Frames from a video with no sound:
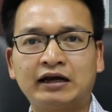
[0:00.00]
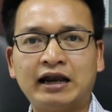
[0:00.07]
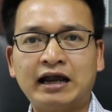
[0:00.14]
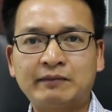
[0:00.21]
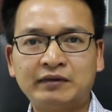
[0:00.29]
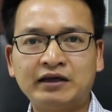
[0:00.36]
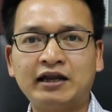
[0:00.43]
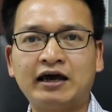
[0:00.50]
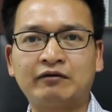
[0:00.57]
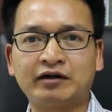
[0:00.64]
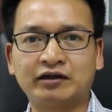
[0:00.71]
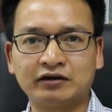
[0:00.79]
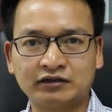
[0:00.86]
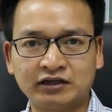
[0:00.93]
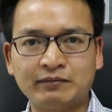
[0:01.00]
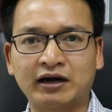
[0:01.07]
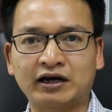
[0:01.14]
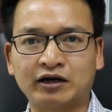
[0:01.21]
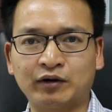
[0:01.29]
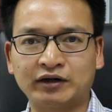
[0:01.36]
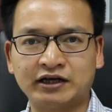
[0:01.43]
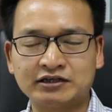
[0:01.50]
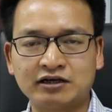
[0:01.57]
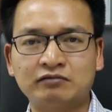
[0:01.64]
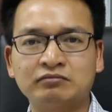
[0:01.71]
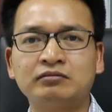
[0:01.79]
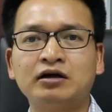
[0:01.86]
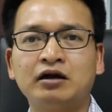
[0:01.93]
làm thế nào để thực thi bản kế hoạch đấy
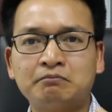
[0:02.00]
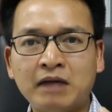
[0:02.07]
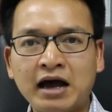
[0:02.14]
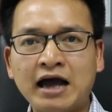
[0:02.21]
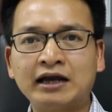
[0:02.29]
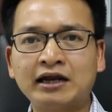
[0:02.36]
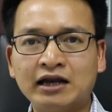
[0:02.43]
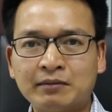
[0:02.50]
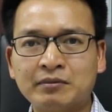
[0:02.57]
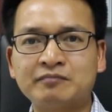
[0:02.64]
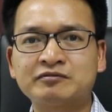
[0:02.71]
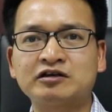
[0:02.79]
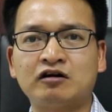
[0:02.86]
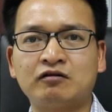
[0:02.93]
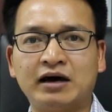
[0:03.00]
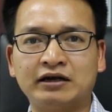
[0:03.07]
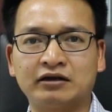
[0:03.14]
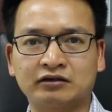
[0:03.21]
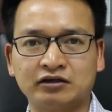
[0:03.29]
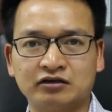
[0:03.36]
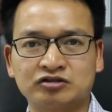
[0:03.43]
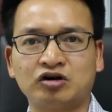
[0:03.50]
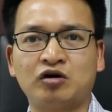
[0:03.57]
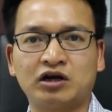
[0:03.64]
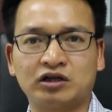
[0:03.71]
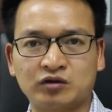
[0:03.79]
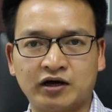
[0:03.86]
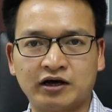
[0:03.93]
xong 3 đến 5 năm sau bạn được tự do
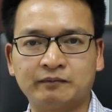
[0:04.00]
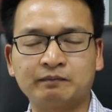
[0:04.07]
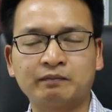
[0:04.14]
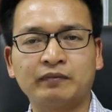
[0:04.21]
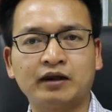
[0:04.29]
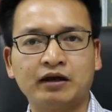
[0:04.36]
hoàn toàn